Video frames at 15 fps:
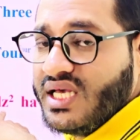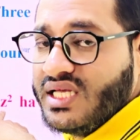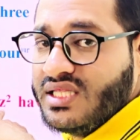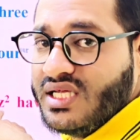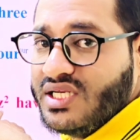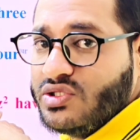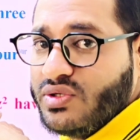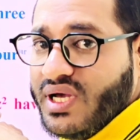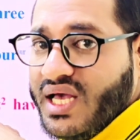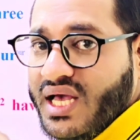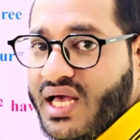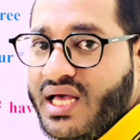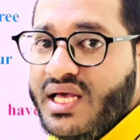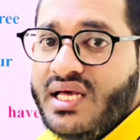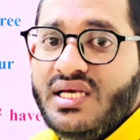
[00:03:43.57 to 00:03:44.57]
के अंदर जो
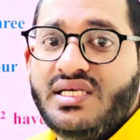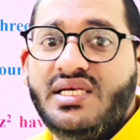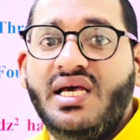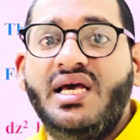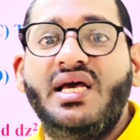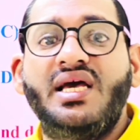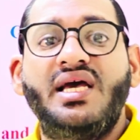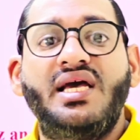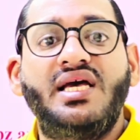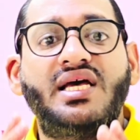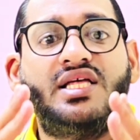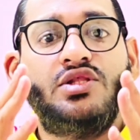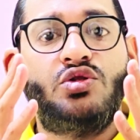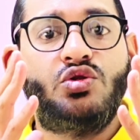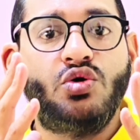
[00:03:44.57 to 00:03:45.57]
है ये
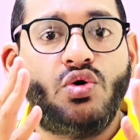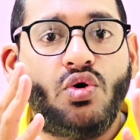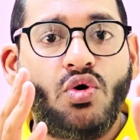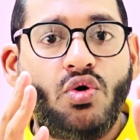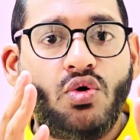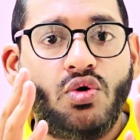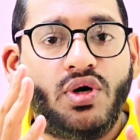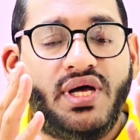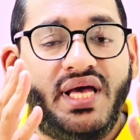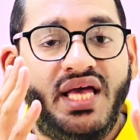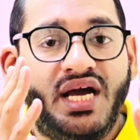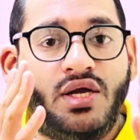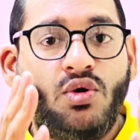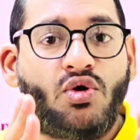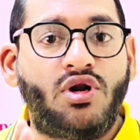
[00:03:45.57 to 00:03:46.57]
दो
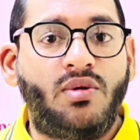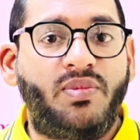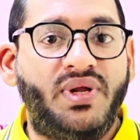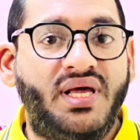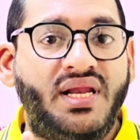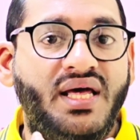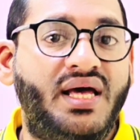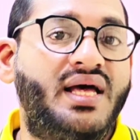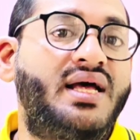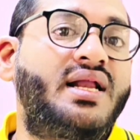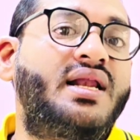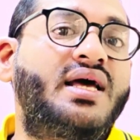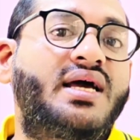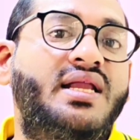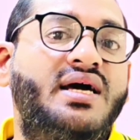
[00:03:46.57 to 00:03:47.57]
एक नोडल प्लेन है
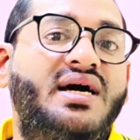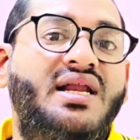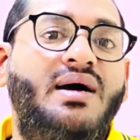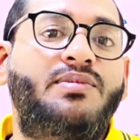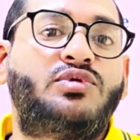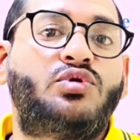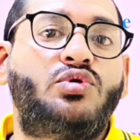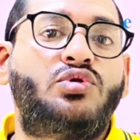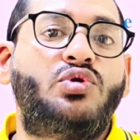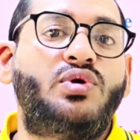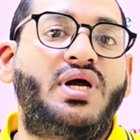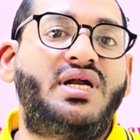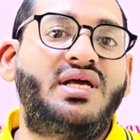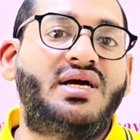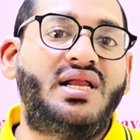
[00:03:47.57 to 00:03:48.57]
लेकिन अगर आप इसको
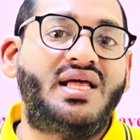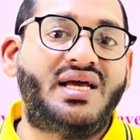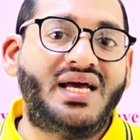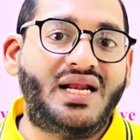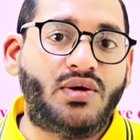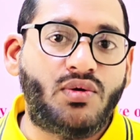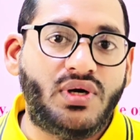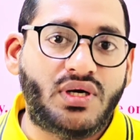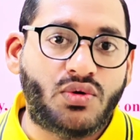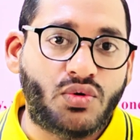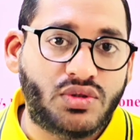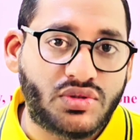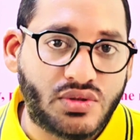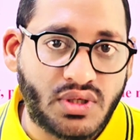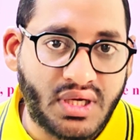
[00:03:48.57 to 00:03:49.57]
थ्योरेटिकली कैलकुलेट
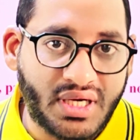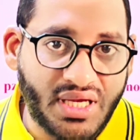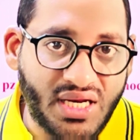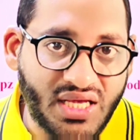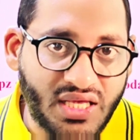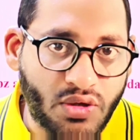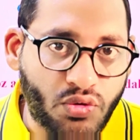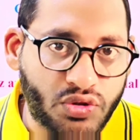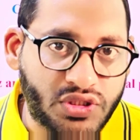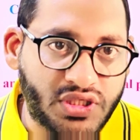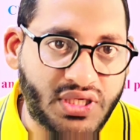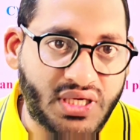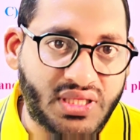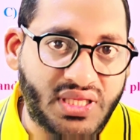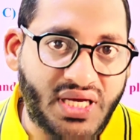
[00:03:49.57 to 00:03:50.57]
करने की कोशिश
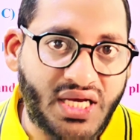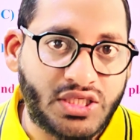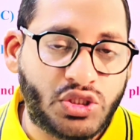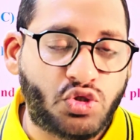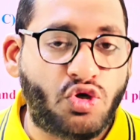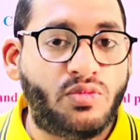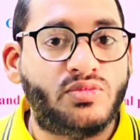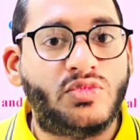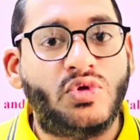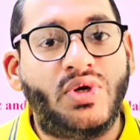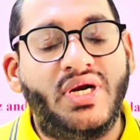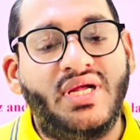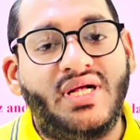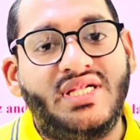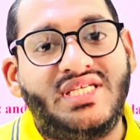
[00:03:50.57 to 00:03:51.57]
करते हैं जिसको हम
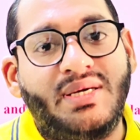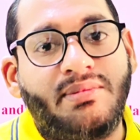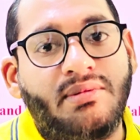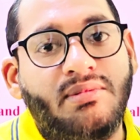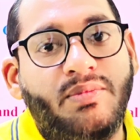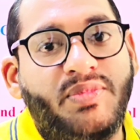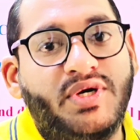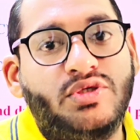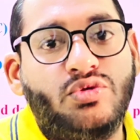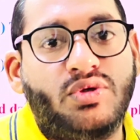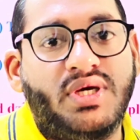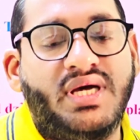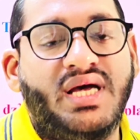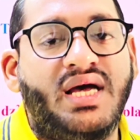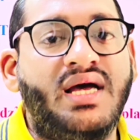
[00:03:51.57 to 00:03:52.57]
थ्योरेटिकल चैप्टर में पढ़
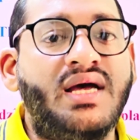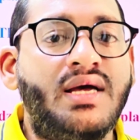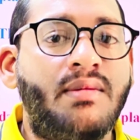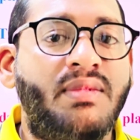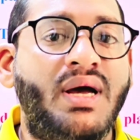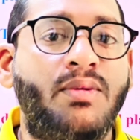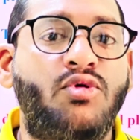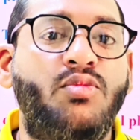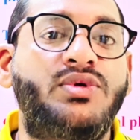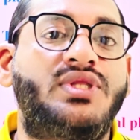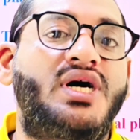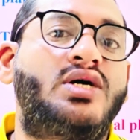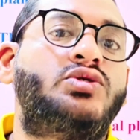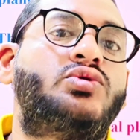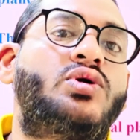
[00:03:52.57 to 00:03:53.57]
चुके हैं मैं आपको
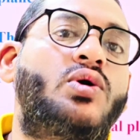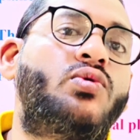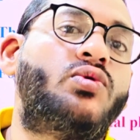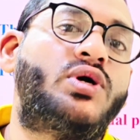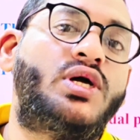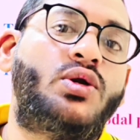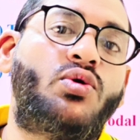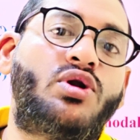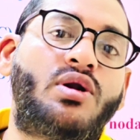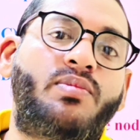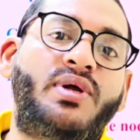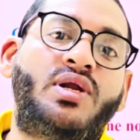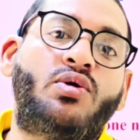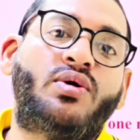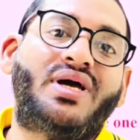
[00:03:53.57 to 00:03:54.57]
बता चुका हूं कि नोडल
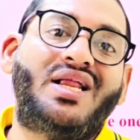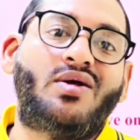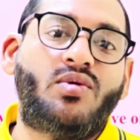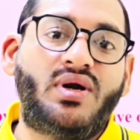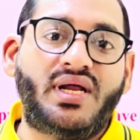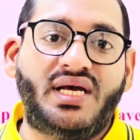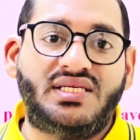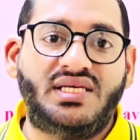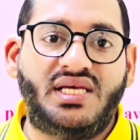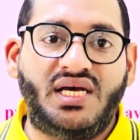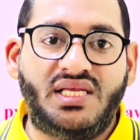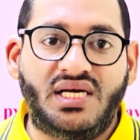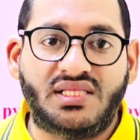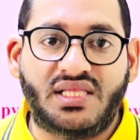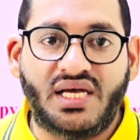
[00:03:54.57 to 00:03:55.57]
प्लेन को कैलकुलेट कैसे किया
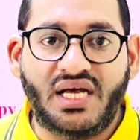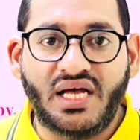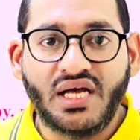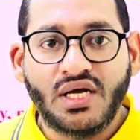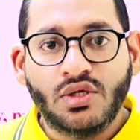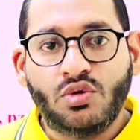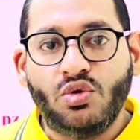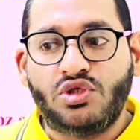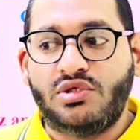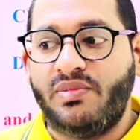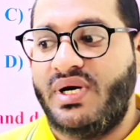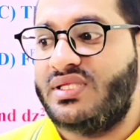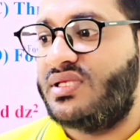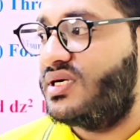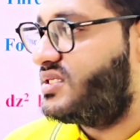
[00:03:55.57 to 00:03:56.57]
जाता है तो उस
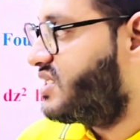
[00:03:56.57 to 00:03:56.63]
मेथड